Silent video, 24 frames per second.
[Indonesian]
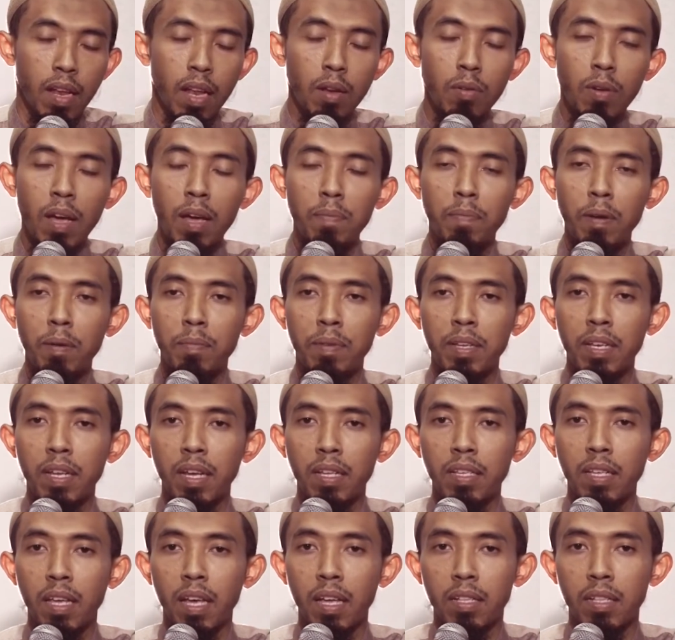Lalu apa
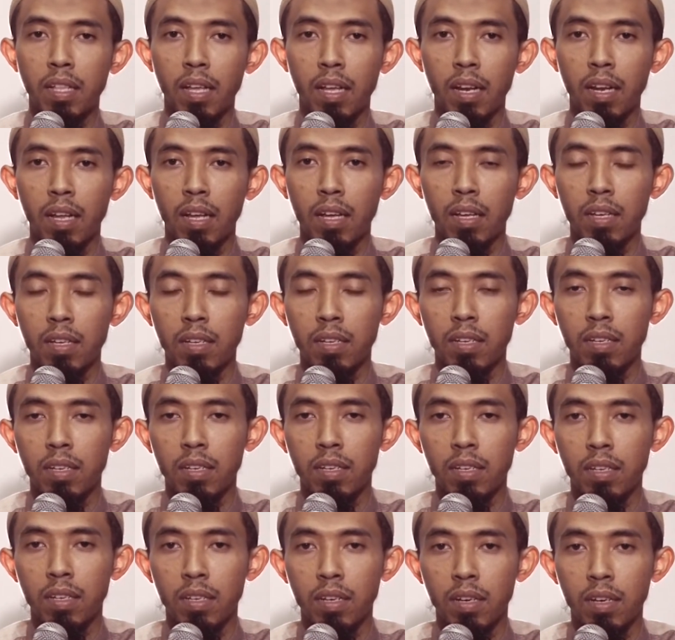bedanya antara
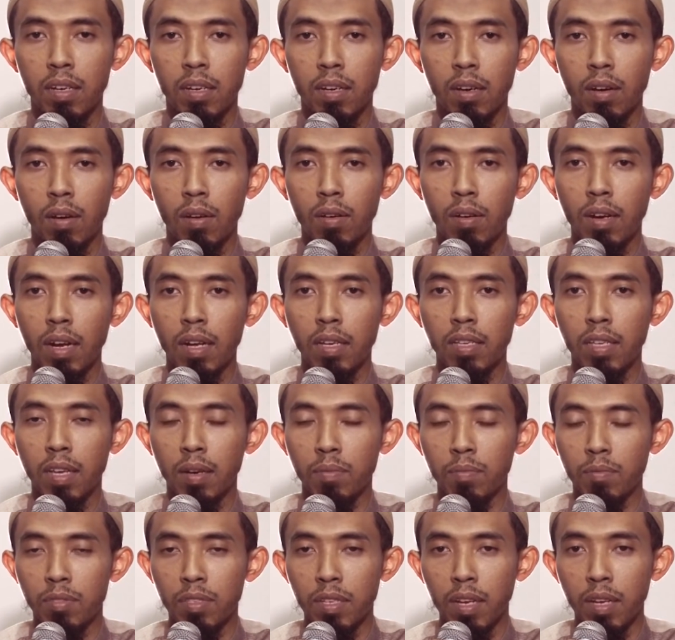orang
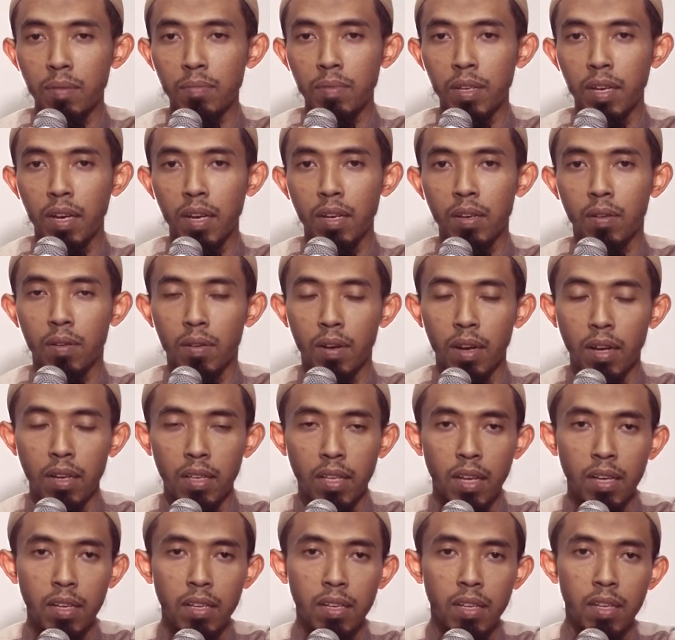yang muslim dengan orang
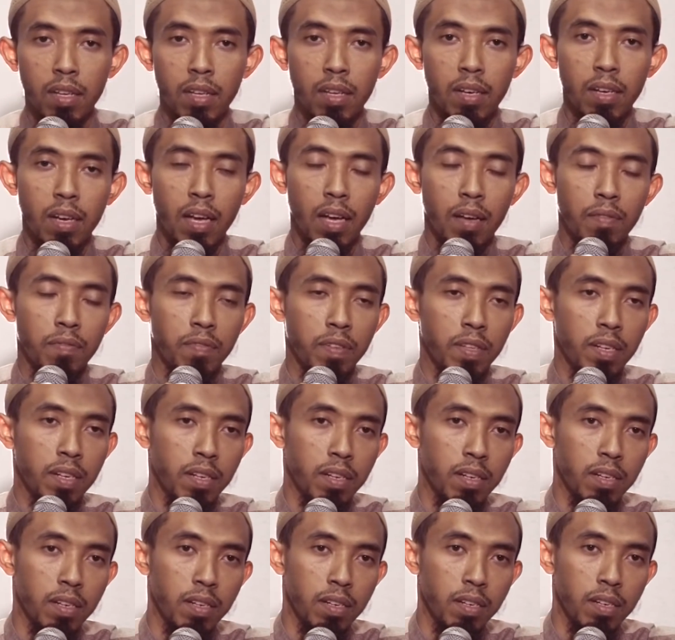yang kafir?